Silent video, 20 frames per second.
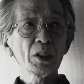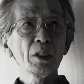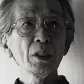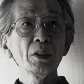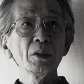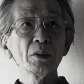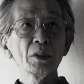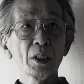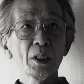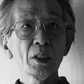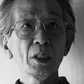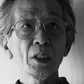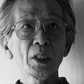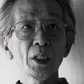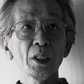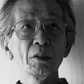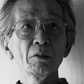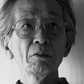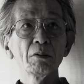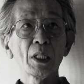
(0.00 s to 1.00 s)
せんよね人
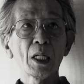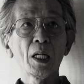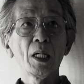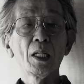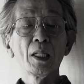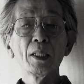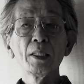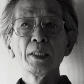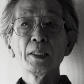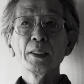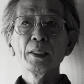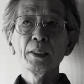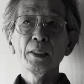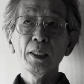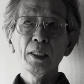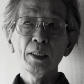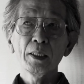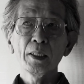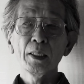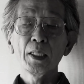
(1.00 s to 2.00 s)
間は。
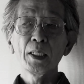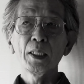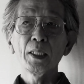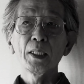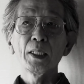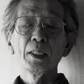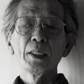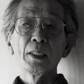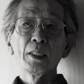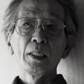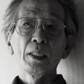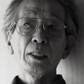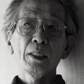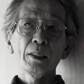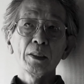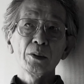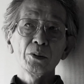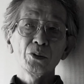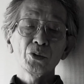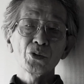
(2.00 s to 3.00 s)
だから
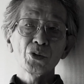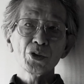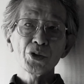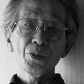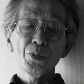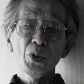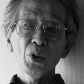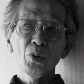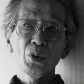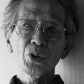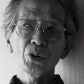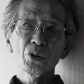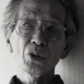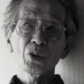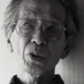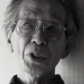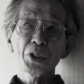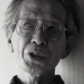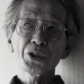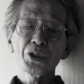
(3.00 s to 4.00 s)
あの福島の人
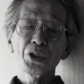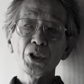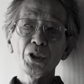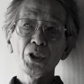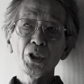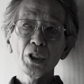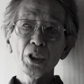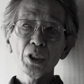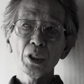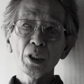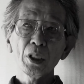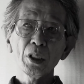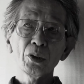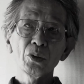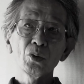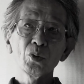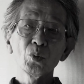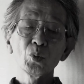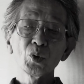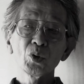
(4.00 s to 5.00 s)
たちで逃げたい
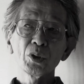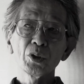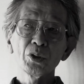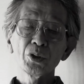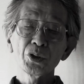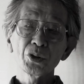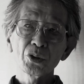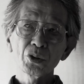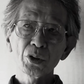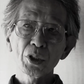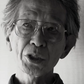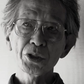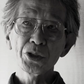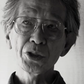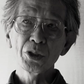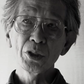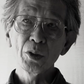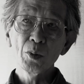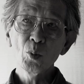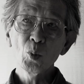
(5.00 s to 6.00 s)
と思ってる人たち
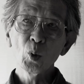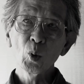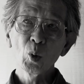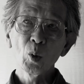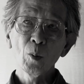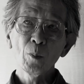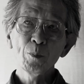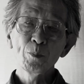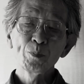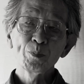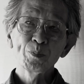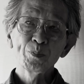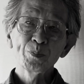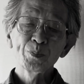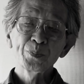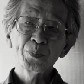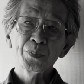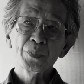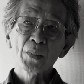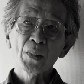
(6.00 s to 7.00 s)
でも
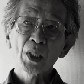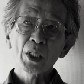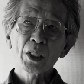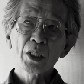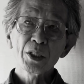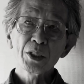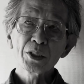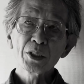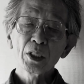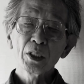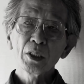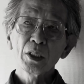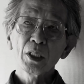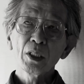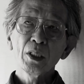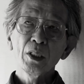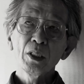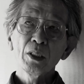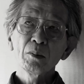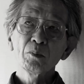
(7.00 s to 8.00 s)
経済
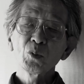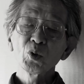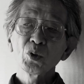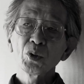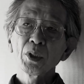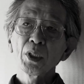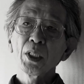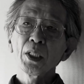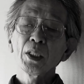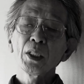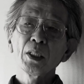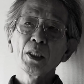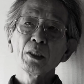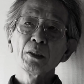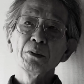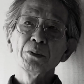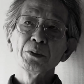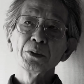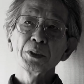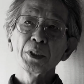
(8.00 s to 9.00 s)
的な問題がある
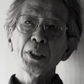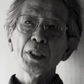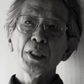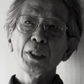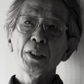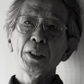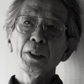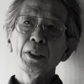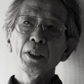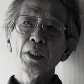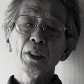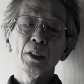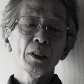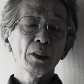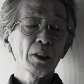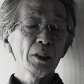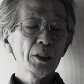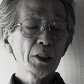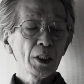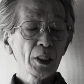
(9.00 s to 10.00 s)
のでなかな
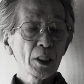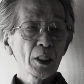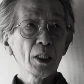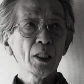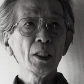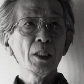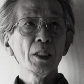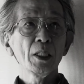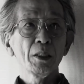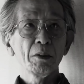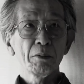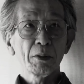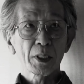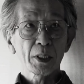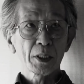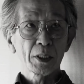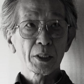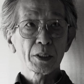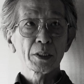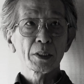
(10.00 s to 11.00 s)
か逃げられないわけ
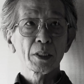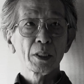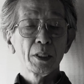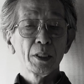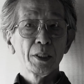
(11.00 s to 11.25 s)
です。